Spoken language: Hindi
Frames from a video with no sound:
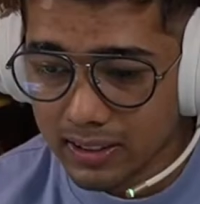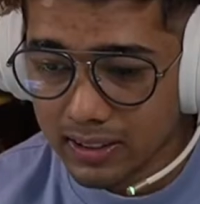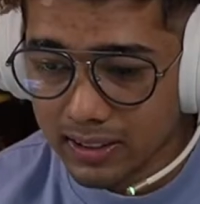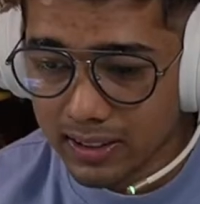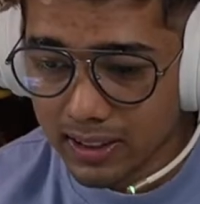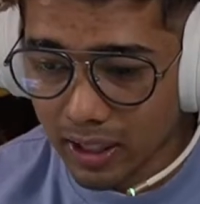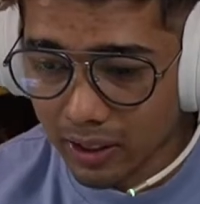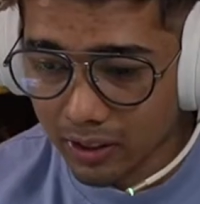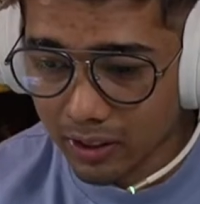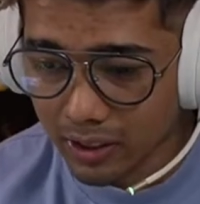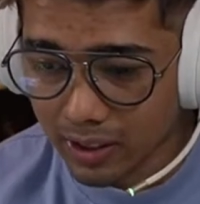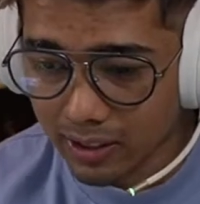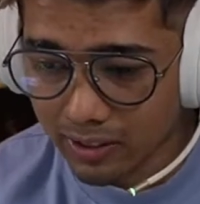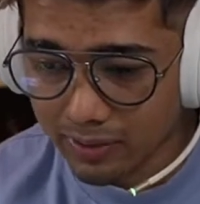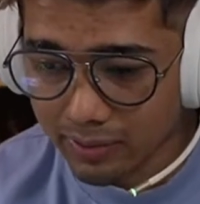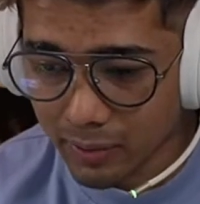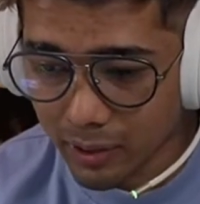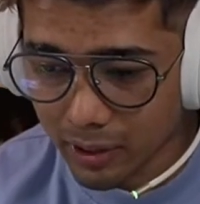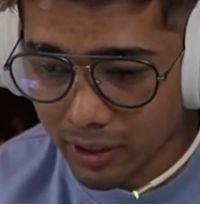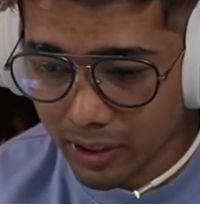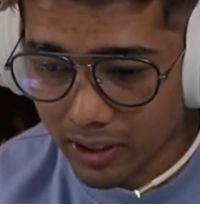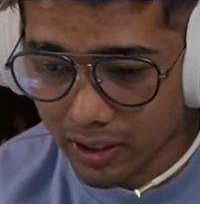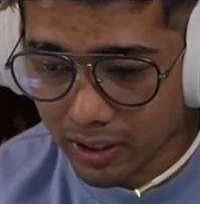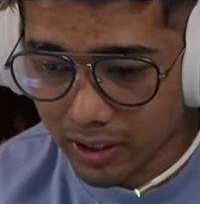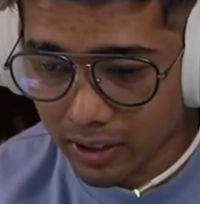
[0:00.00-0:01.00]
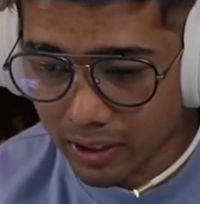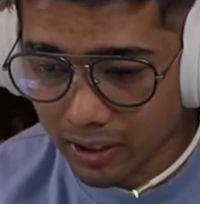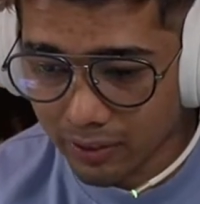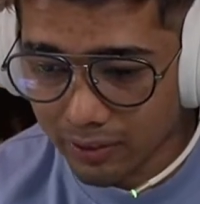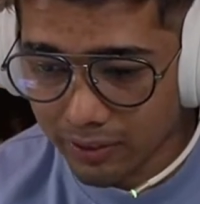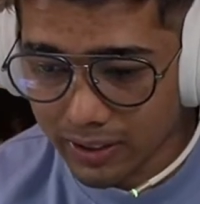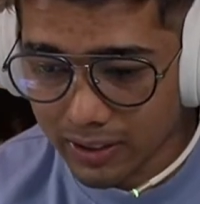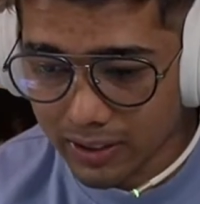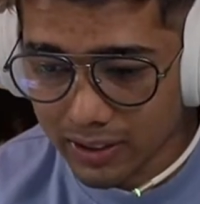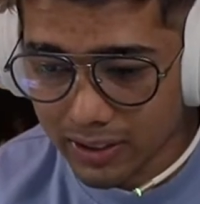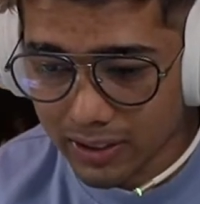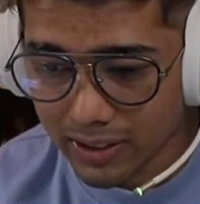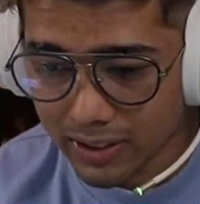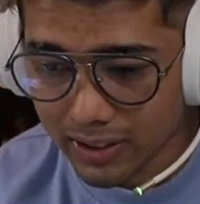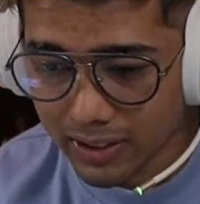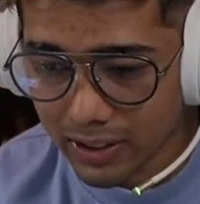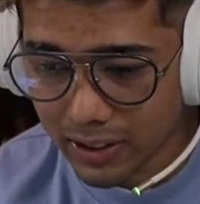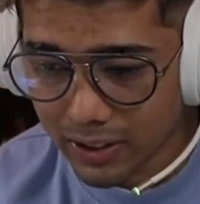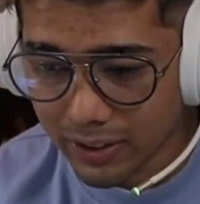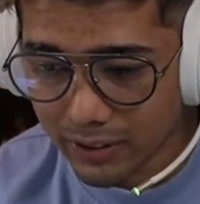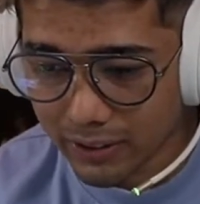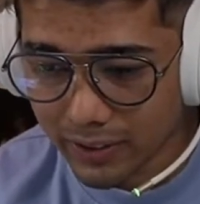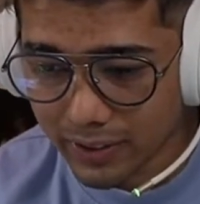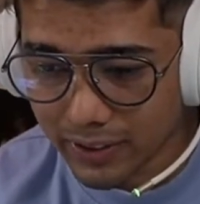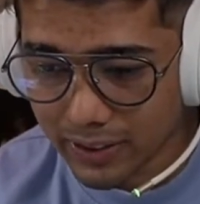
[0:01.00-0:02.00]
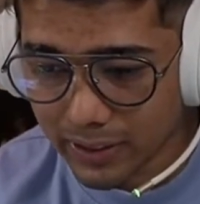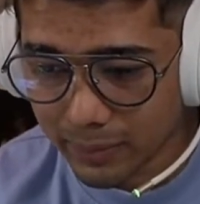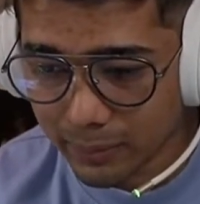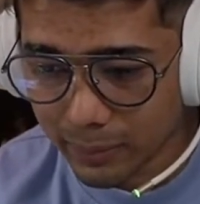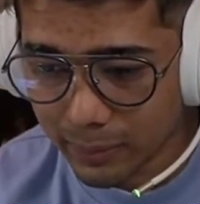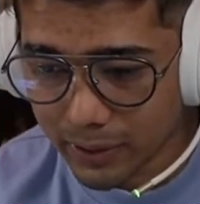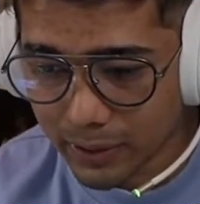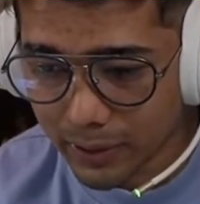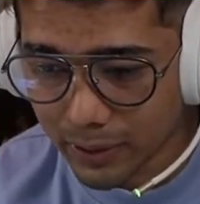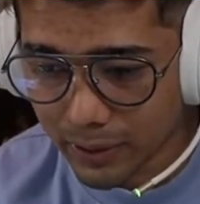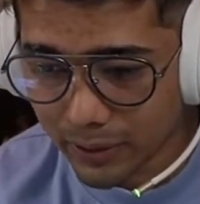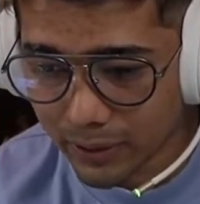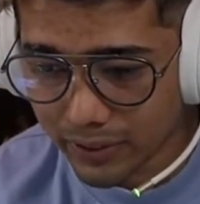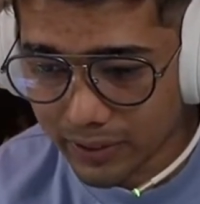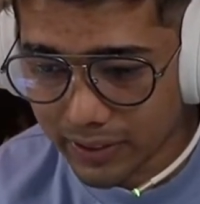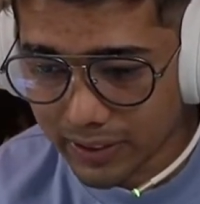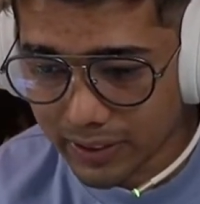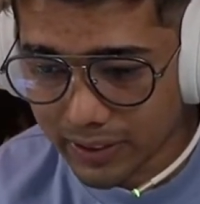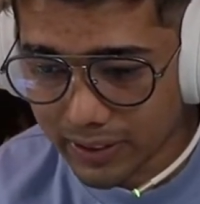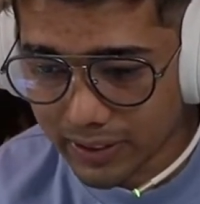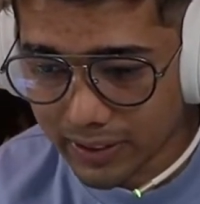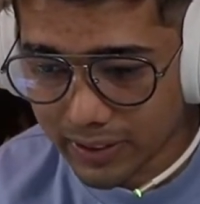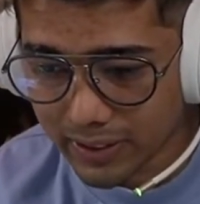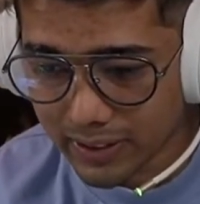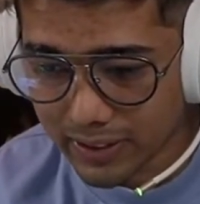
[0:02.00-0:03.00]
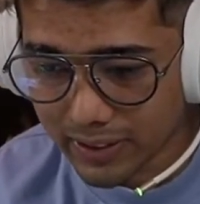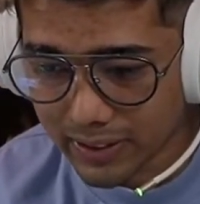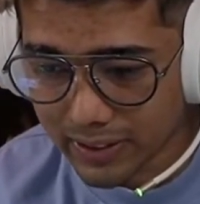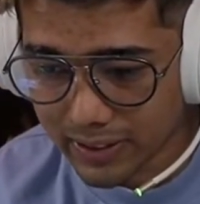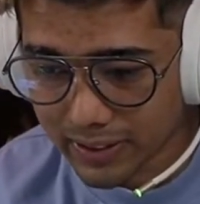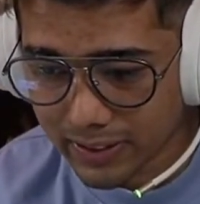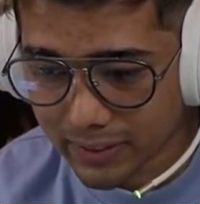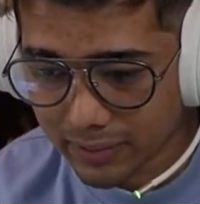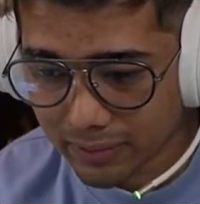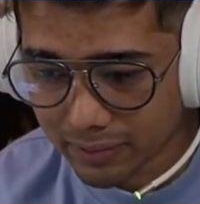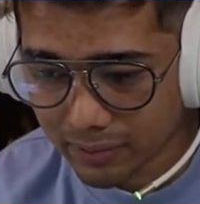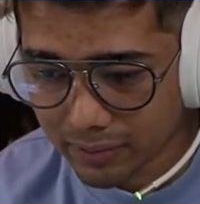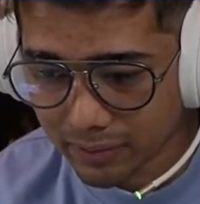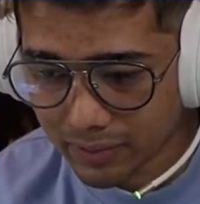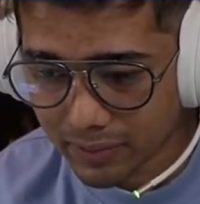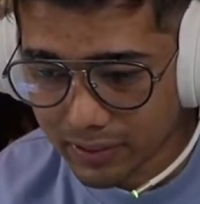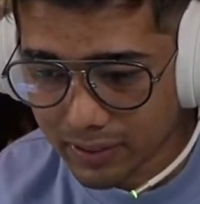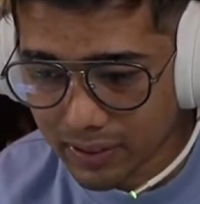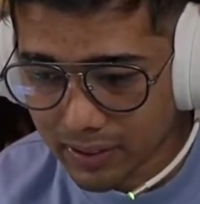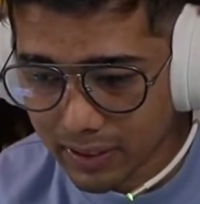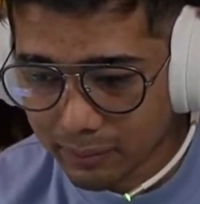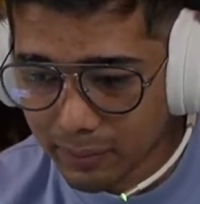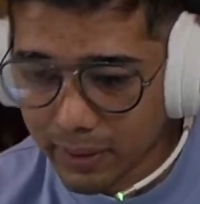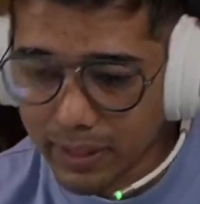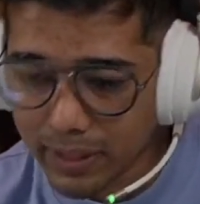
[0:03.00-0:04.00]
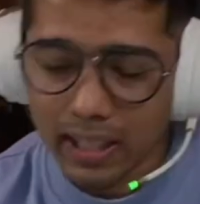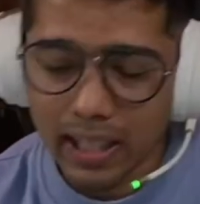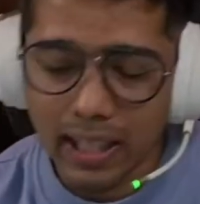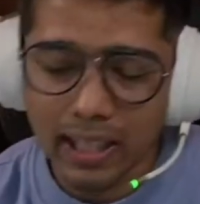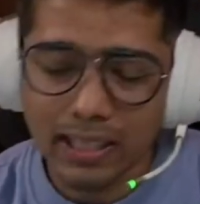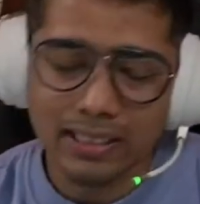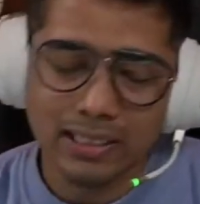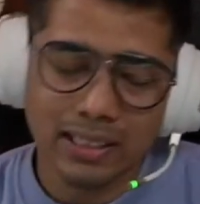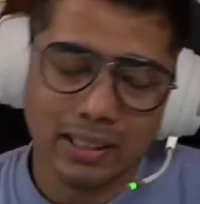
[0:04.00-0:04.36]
स्काउट लव मोटल ऑब्वियसली ऑब्वियसली बस ऑब्वियसली भाई यार